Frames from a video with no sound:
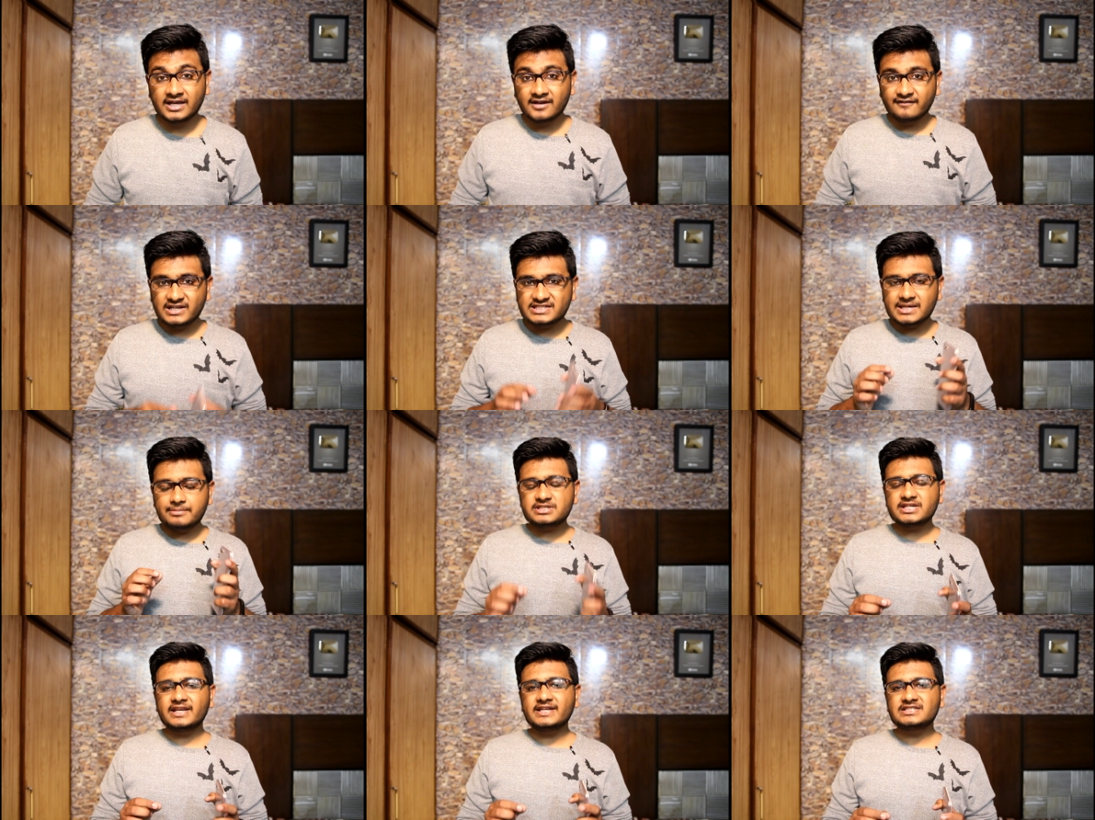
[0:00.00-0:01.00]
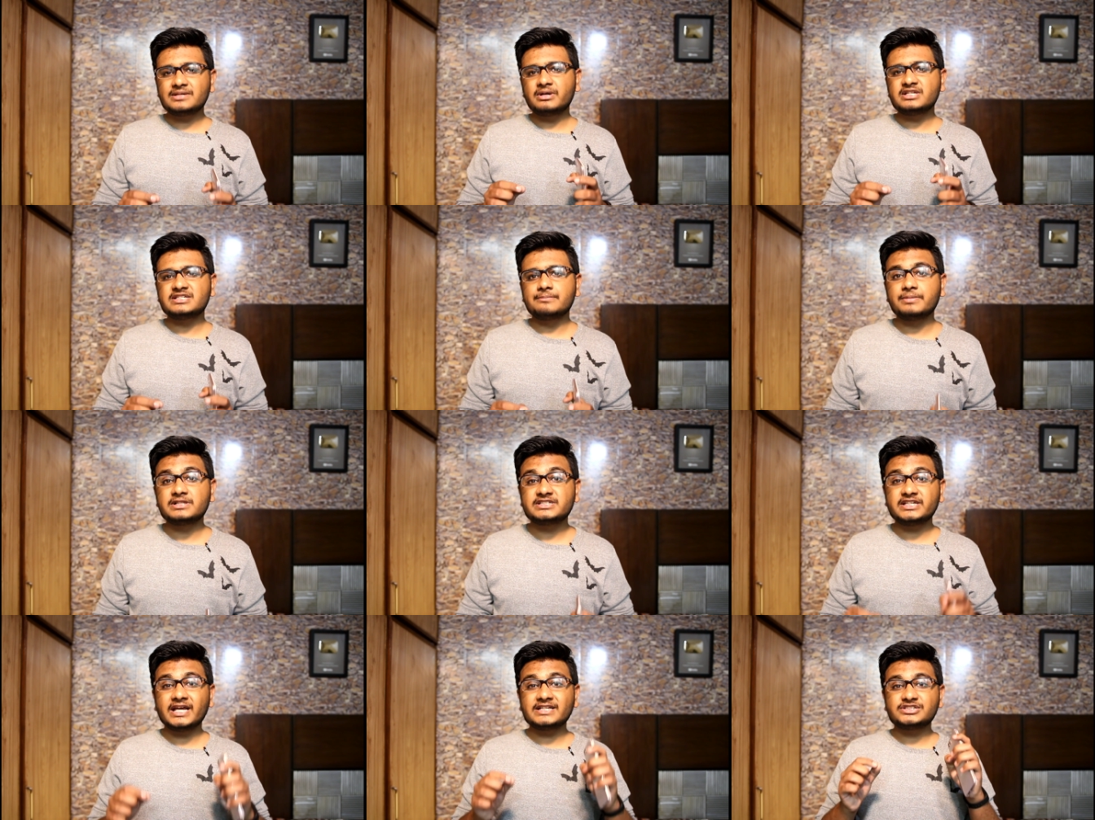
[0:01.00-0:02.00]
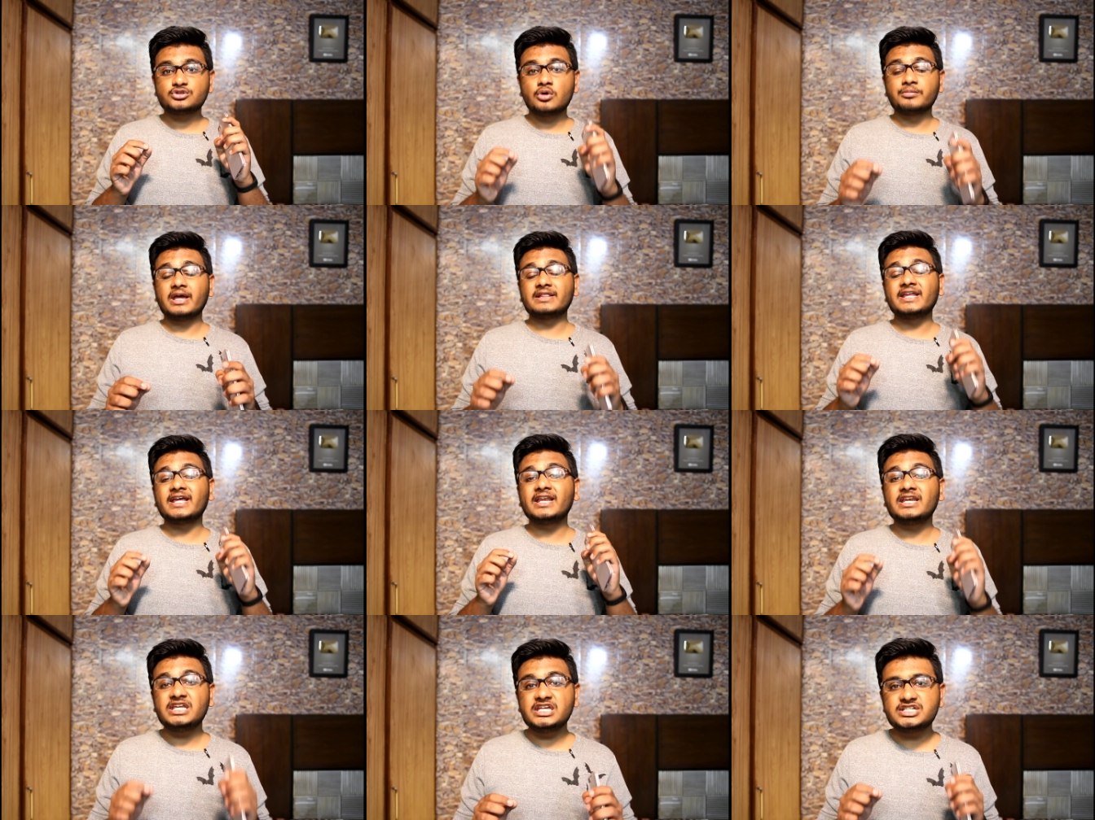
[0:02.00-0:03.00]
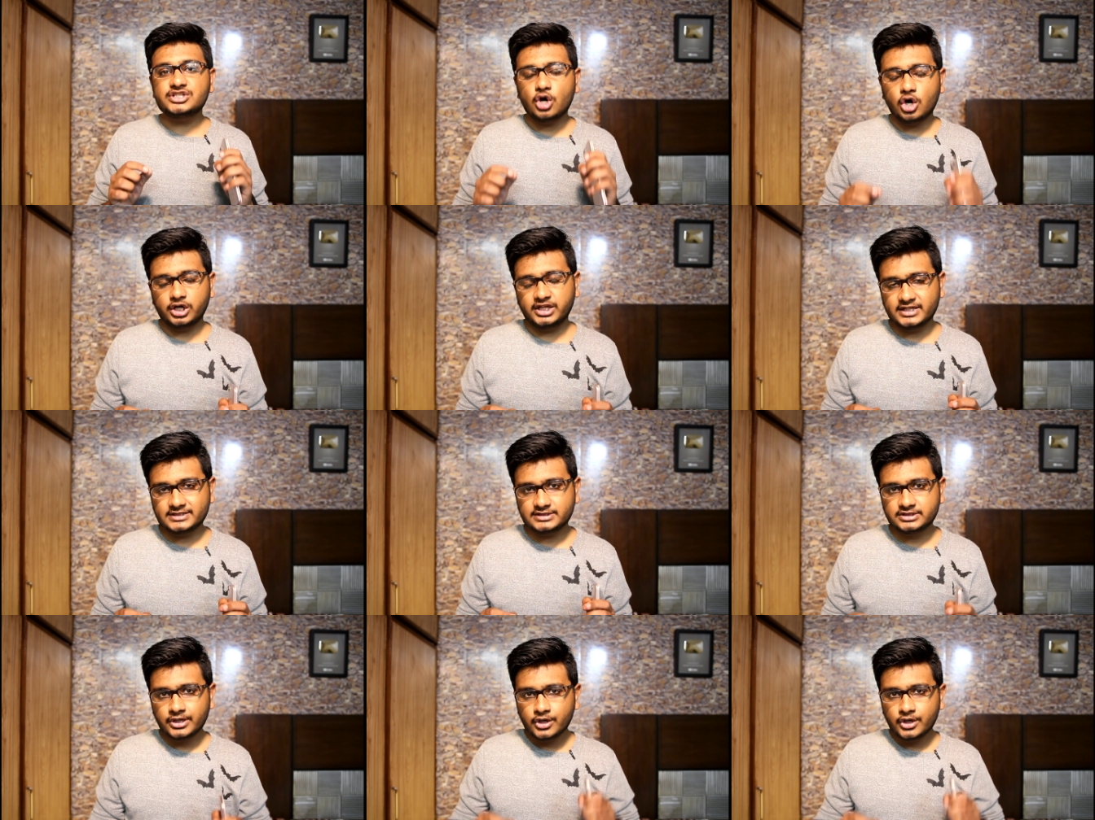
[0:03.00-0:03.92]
वेल इसके पीछे रीज़न बड़ी सिंपल सी है जिसको हम कहते हैं नीच ऑडियंस